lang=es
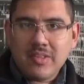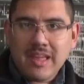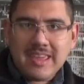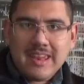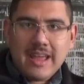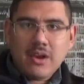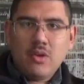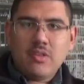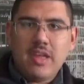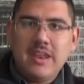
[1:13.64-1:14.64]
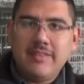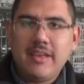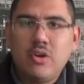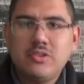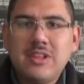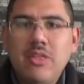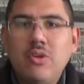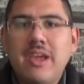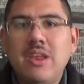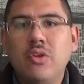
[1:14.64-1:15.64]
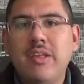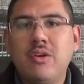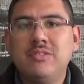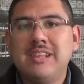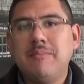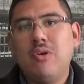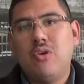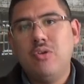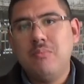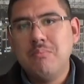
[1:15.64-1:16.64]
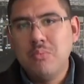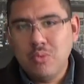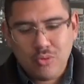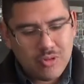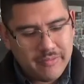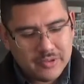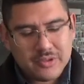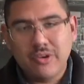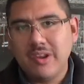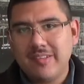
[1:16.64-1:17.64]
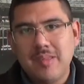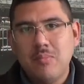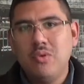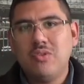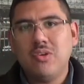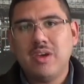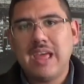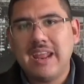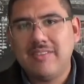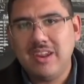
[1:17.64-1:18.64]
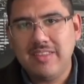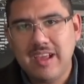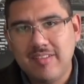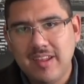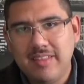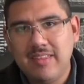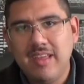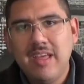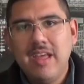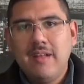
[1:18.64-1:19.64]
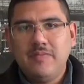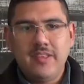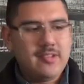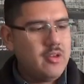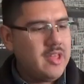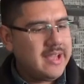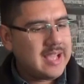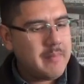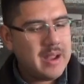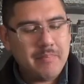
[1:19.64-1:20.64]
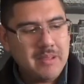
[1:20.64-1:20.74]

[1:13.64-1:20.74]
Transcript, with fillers: a girarnos en este costado y aquí nos encontramos con muchos botones y muchas características en este diseño de la cámara.